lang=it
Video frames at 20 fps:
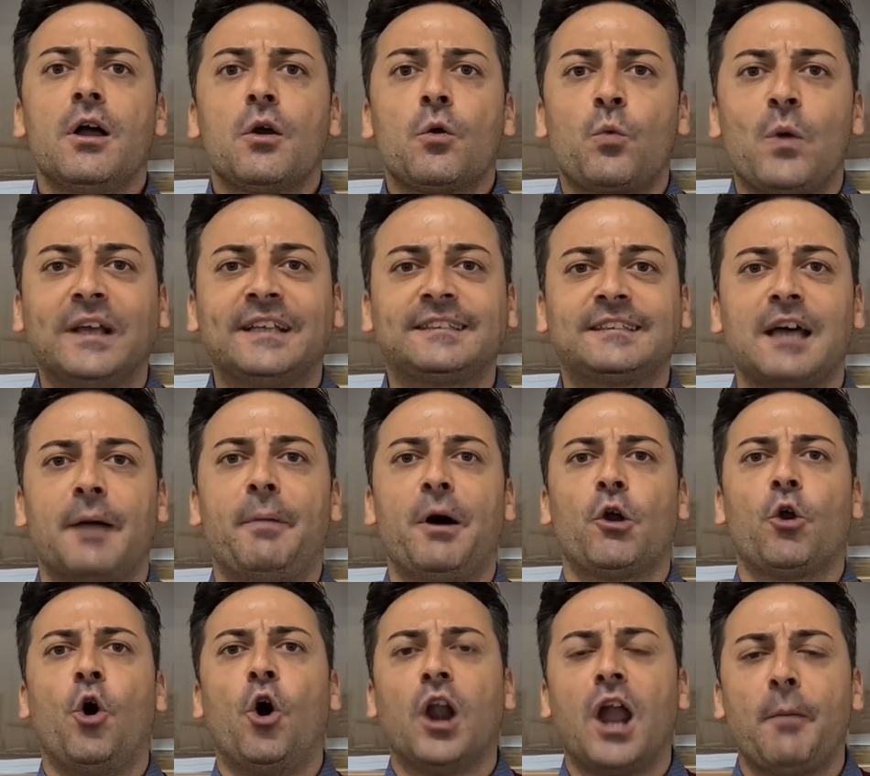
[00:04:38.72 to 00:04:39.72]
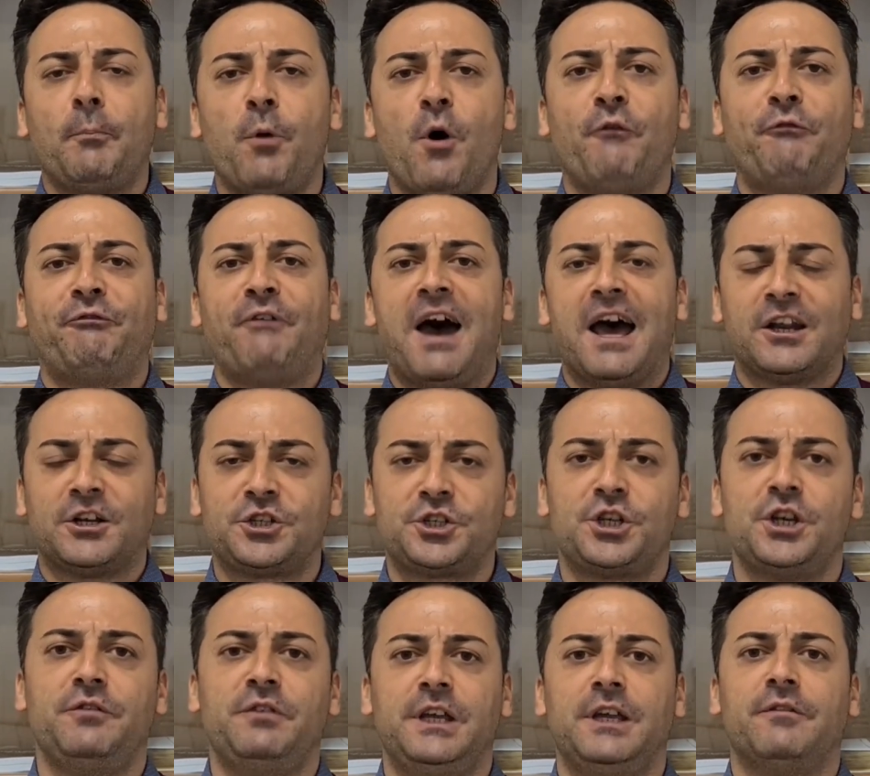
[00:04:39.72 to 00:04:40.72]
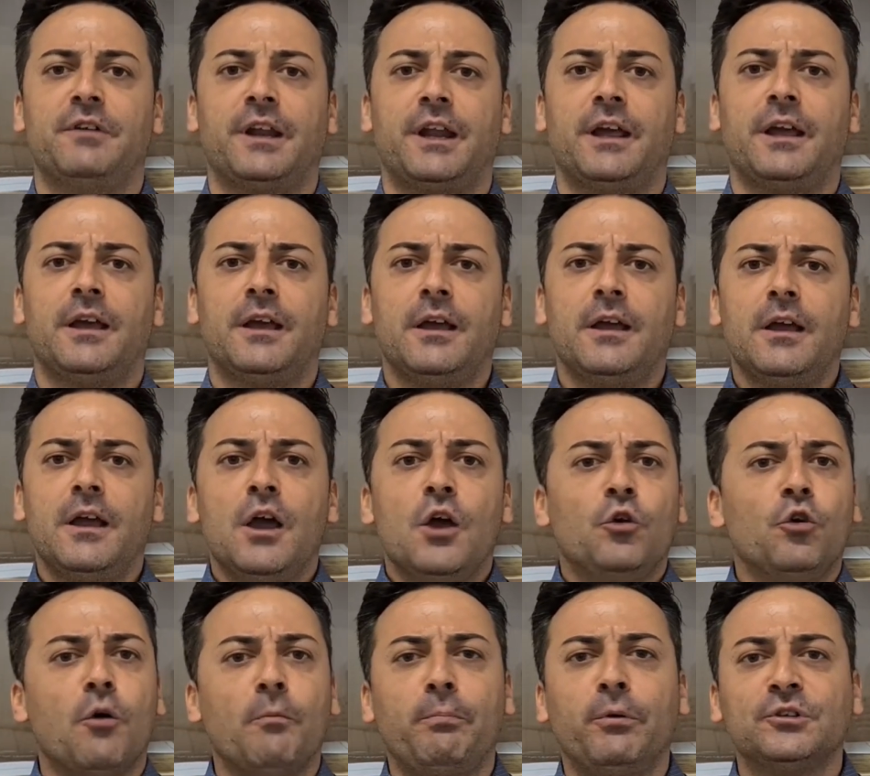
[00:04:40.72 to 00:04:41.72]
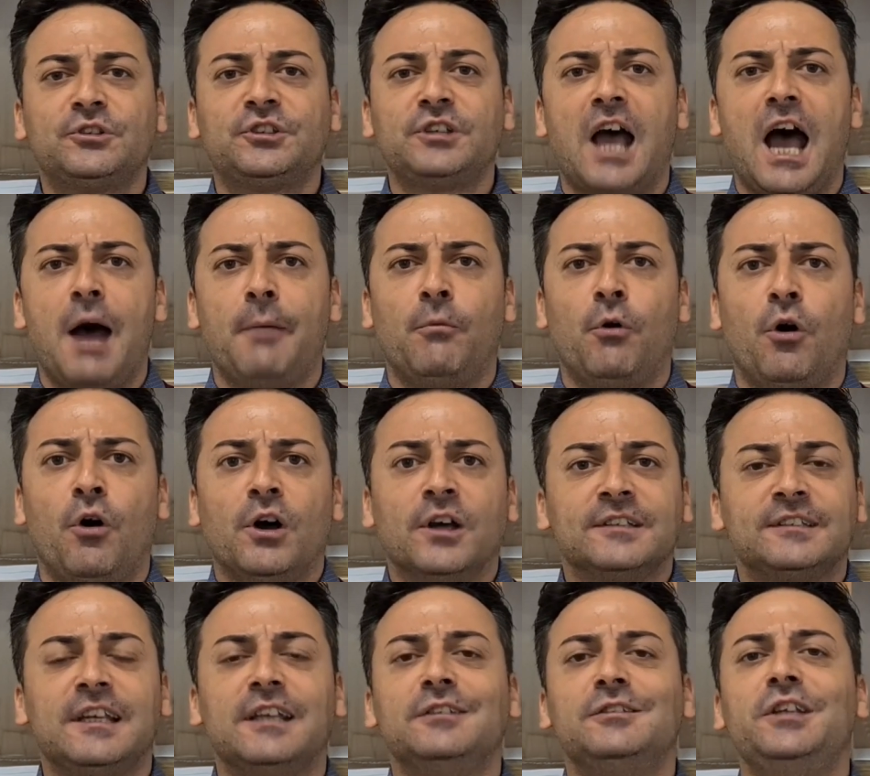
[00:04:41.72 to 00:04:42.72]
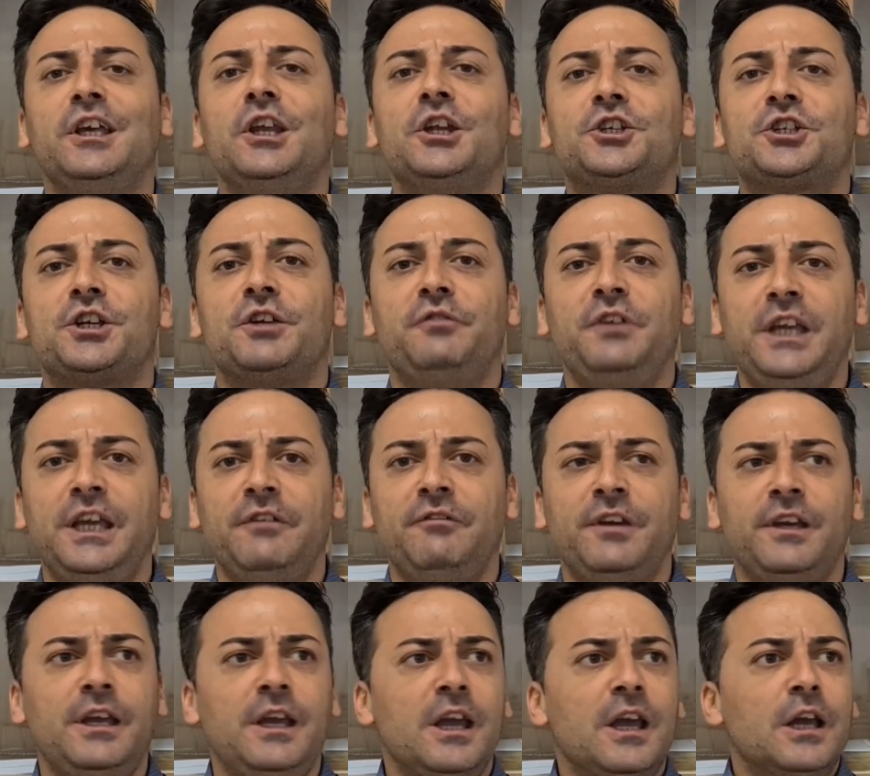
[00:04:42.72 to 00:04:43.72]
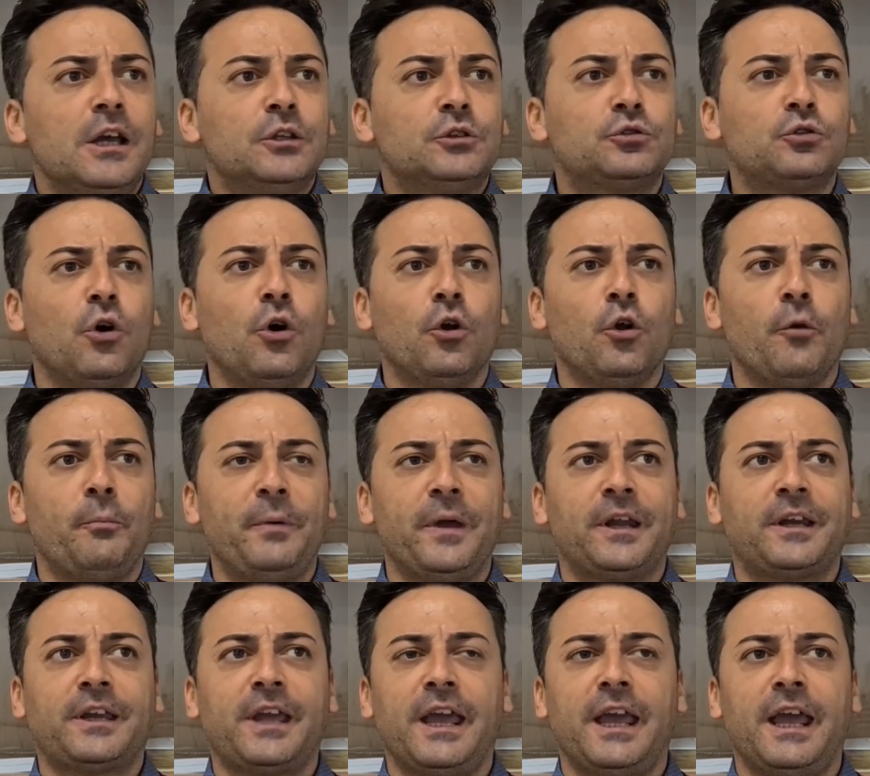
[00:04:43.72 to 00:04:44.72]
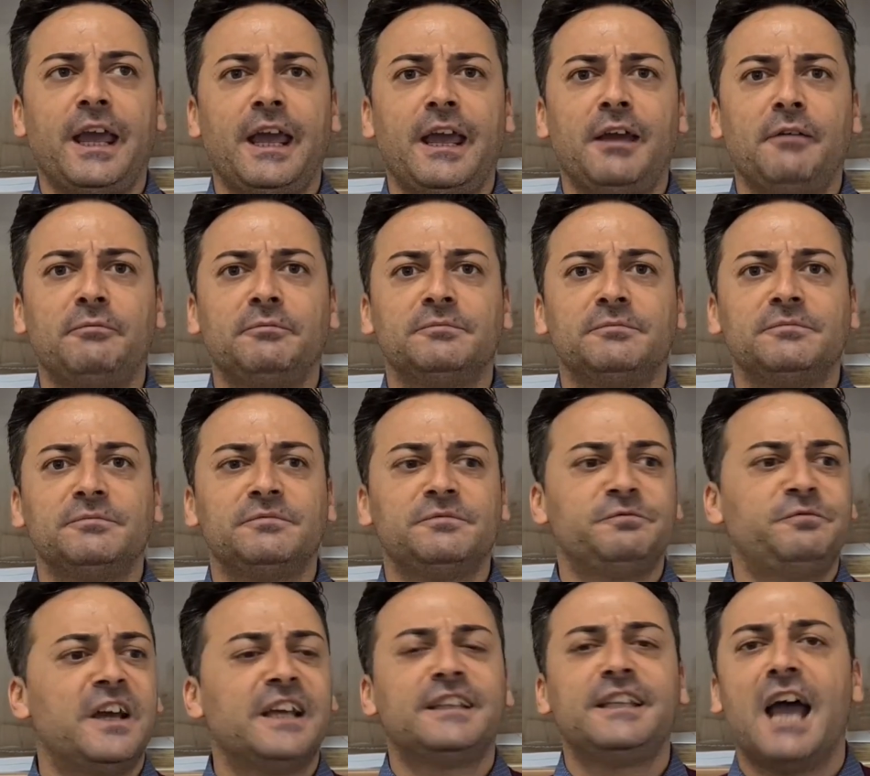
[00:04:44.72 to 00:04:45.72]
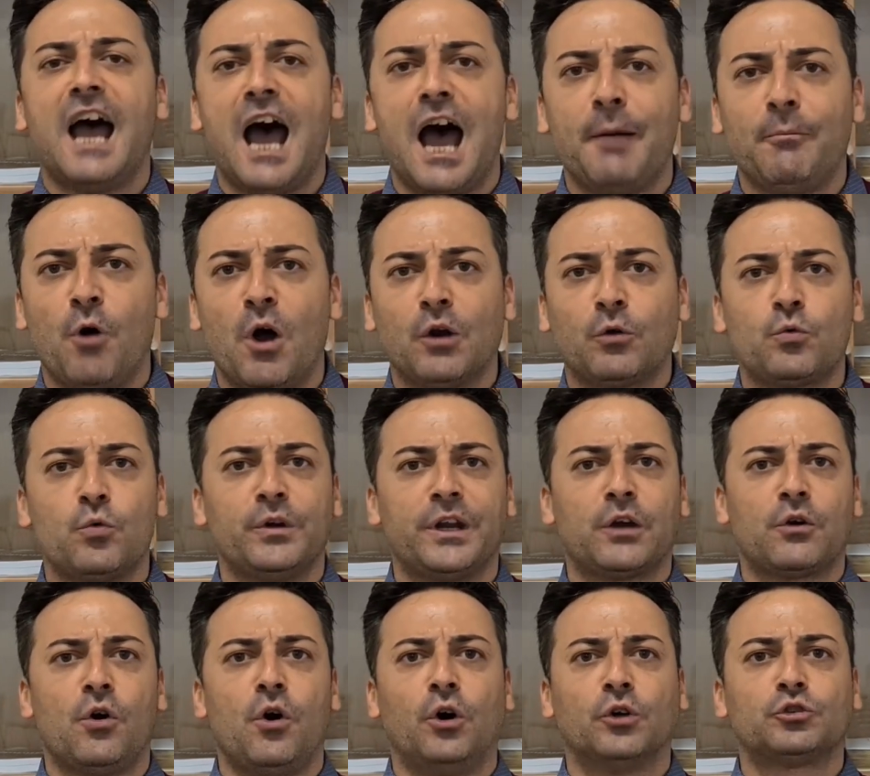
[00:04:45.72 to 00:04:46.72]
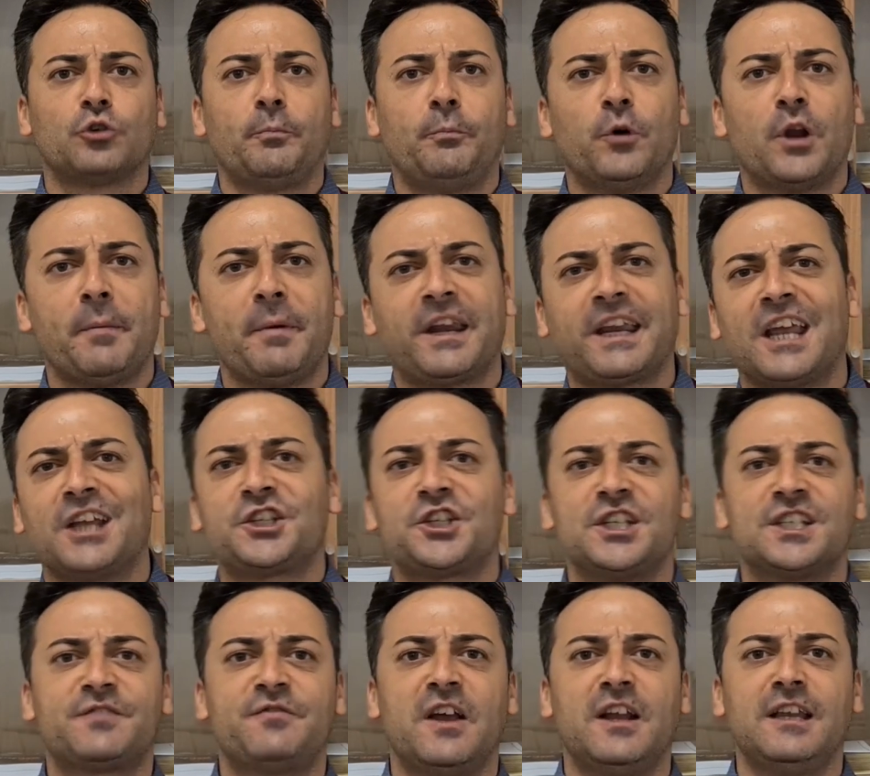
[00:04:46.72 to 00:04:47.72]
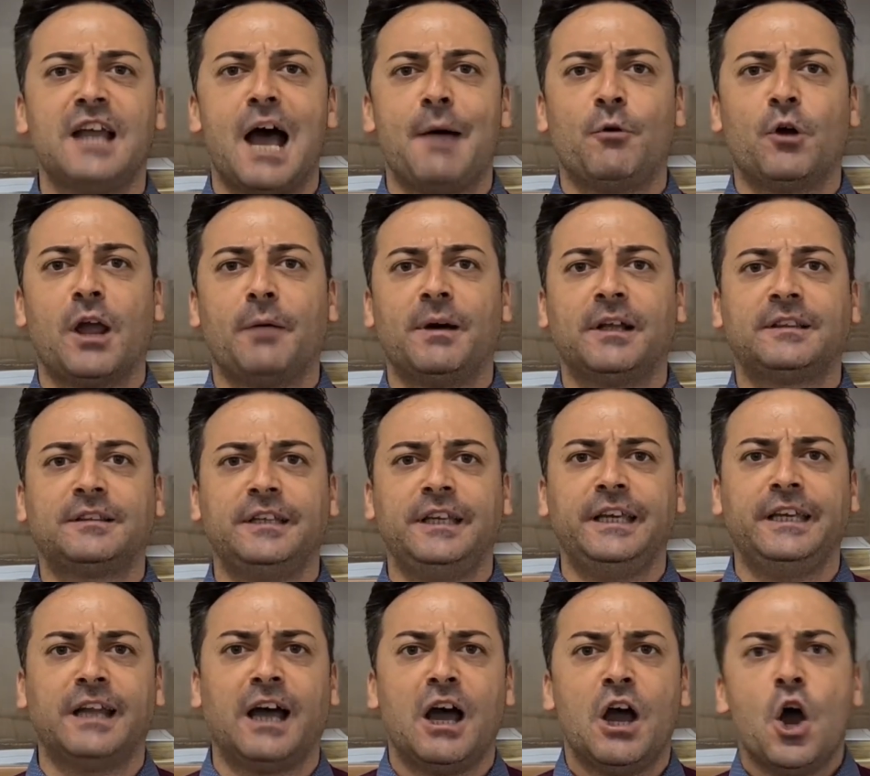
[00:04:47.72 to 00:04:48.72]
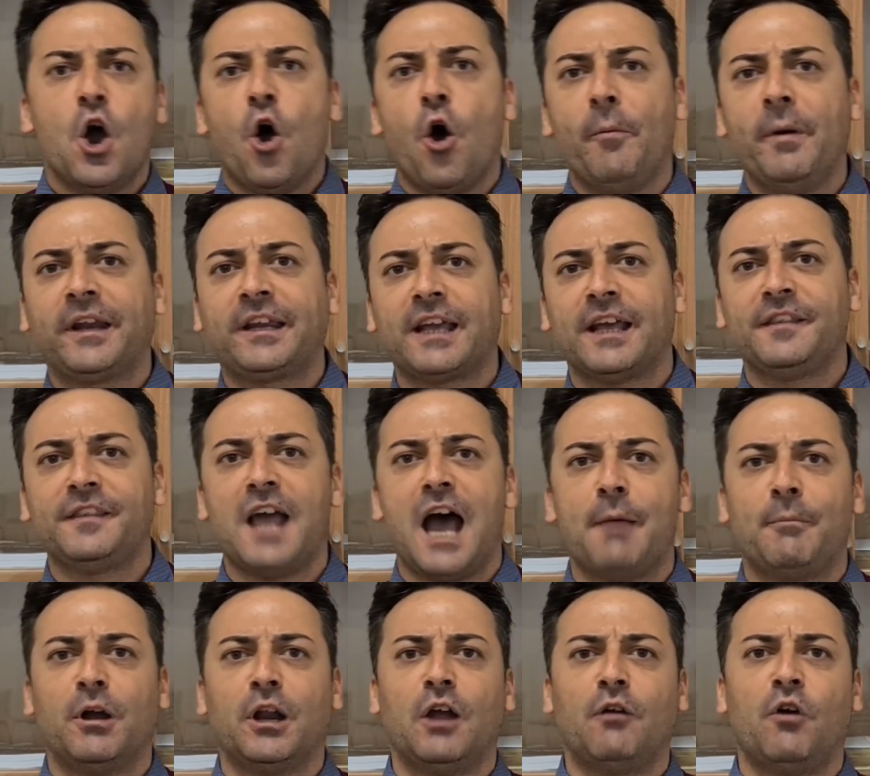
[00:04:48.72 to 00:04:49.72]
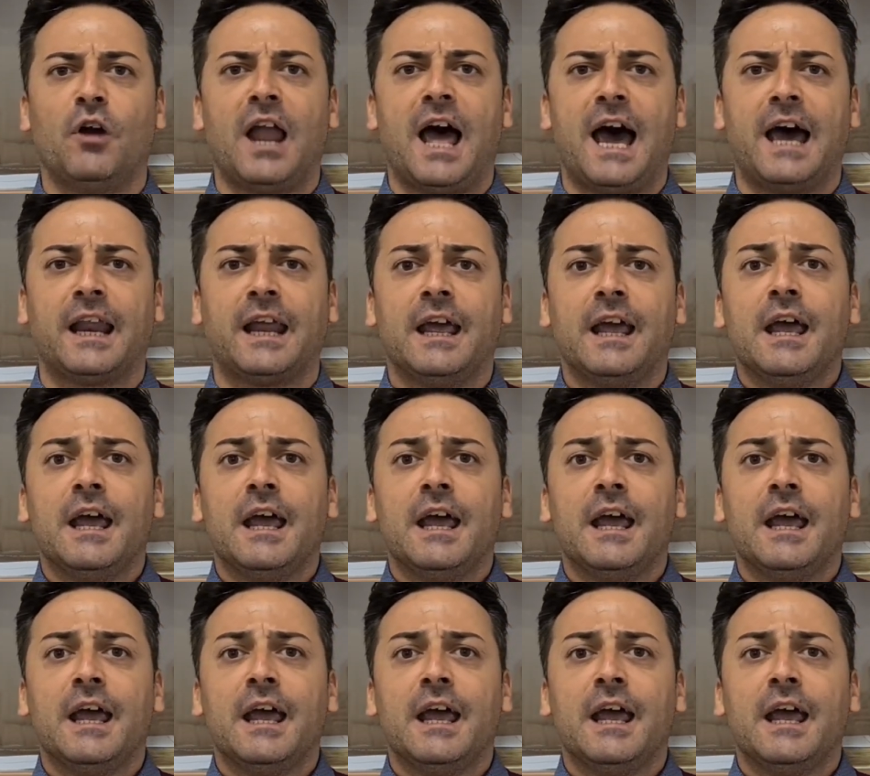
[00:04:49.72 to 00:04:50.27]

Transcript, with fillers: questa parola può farci vivere. Non possiamo sentirci vivi solo perché vediamo alcune cose, oppure perché ci svegliamo la mattina o perché andiamo a lavorare,